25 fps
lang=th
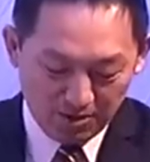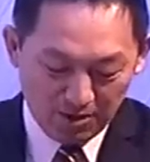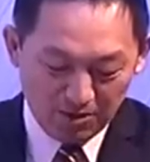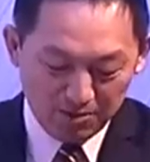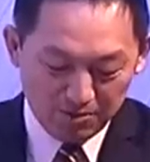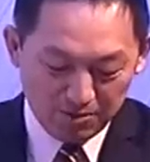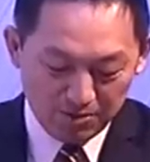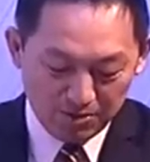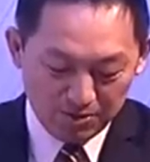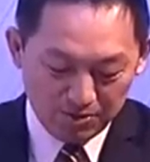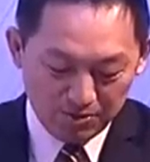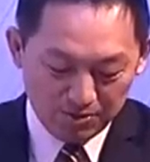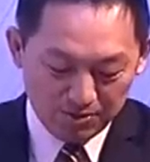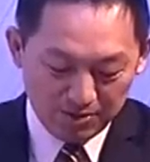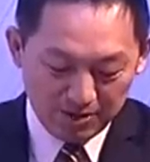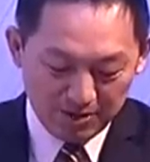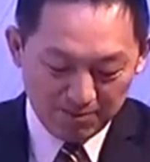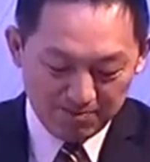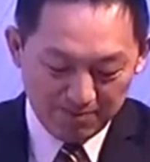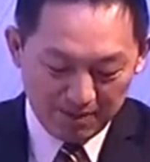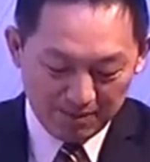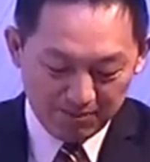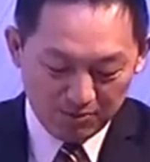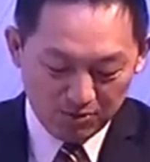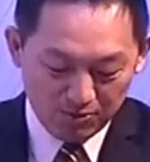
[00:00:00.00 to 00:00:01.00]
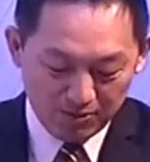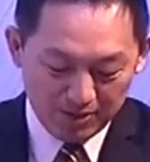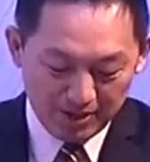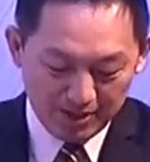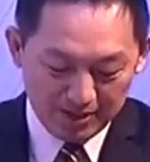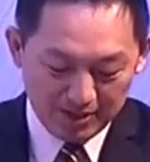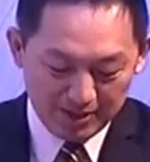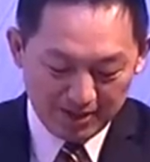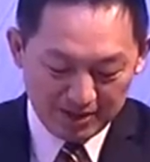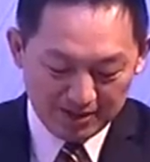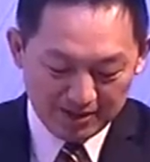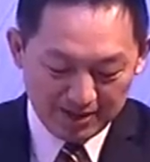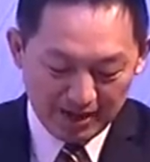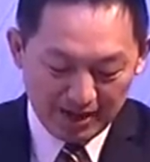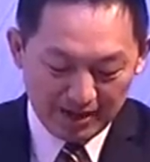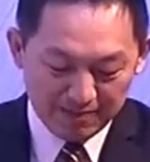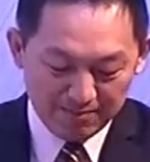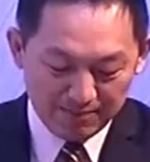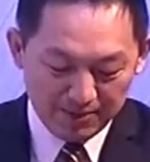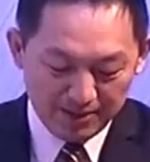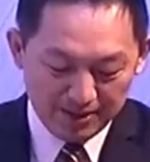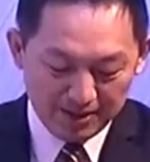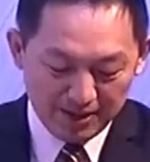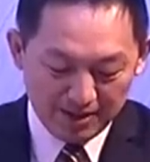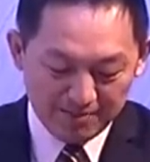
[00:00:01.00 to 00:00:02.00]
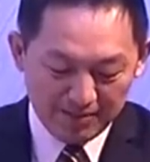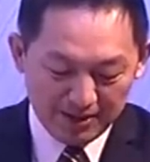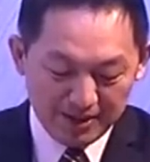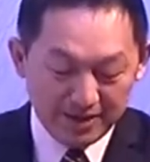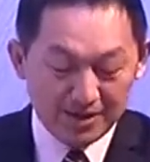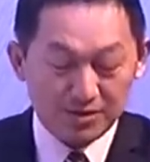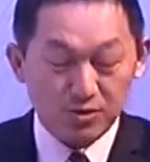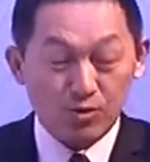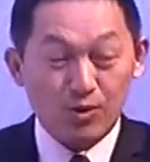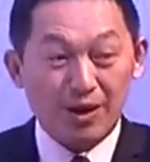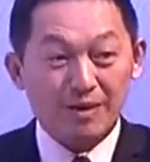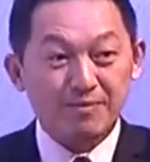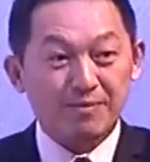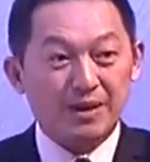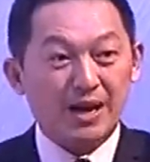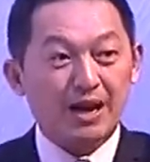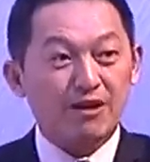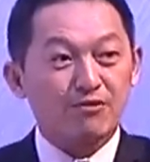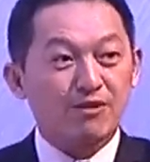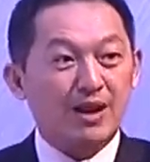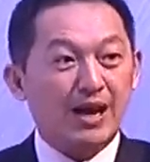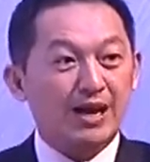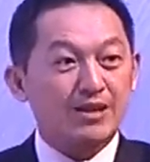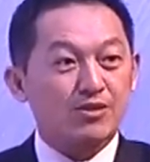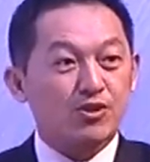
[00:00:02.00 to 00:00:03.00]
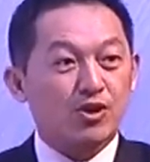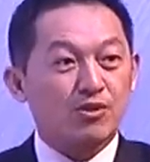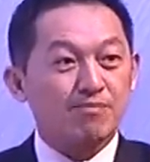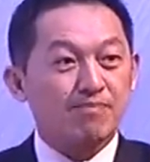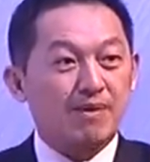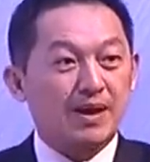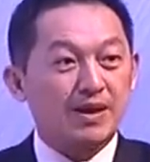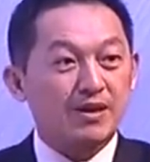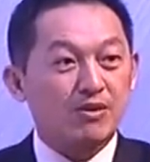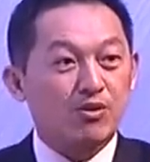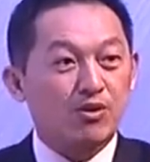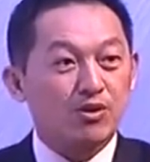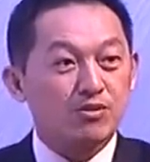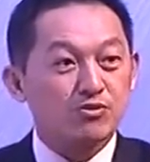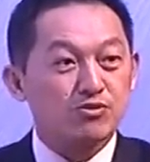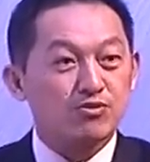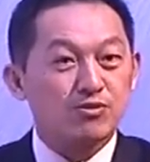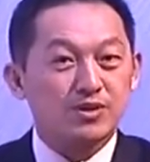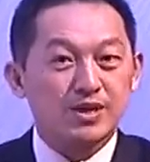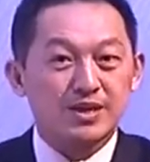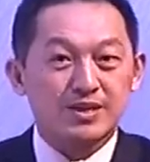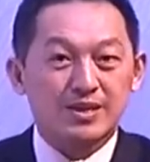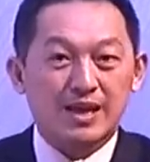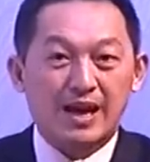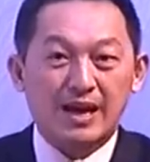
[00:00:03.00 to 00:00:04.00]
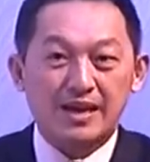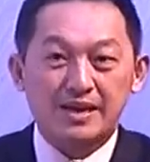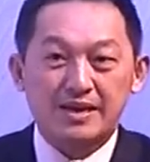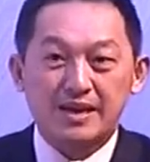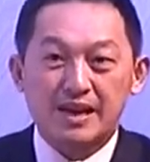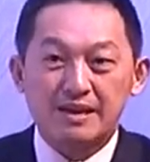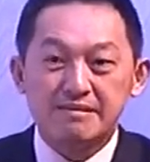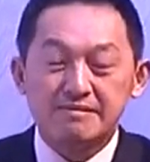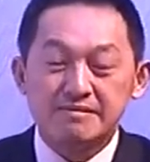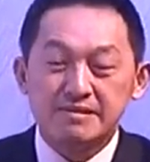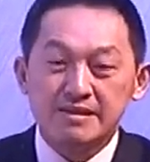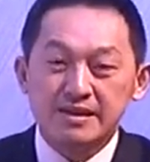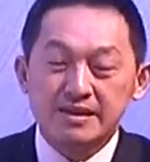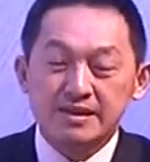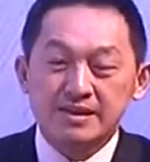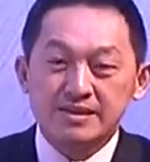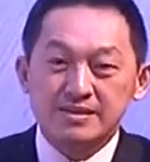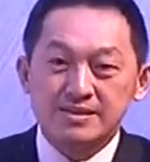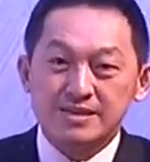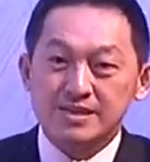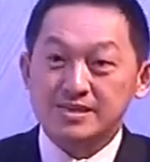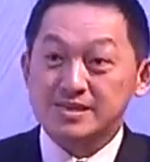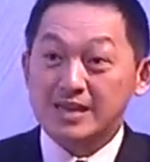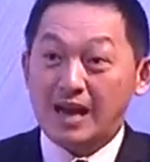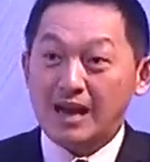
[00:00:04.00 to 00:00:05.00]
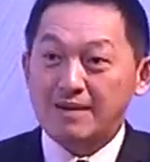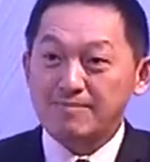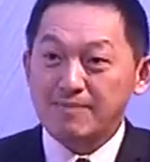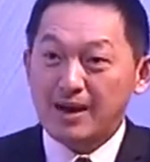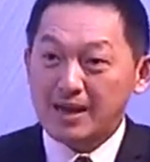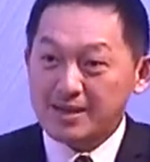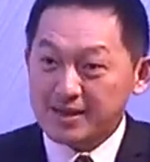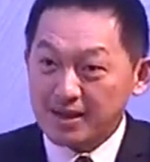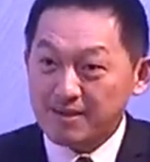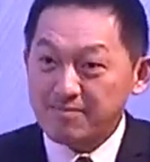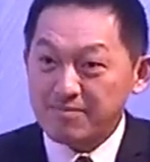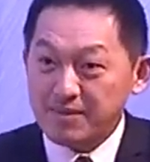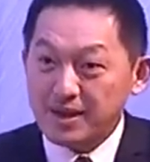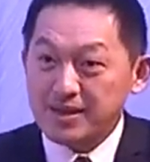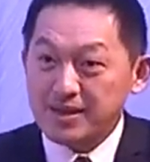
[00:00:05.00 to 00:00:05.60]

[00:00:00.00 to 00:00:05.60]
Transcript: องกลยุทธ์และปรับธุรกิจต่างๆเพื่อทำให้เกิดความก้าวหน้าต่อไปของธุรกิจไทยนั้นจะสามารถทำ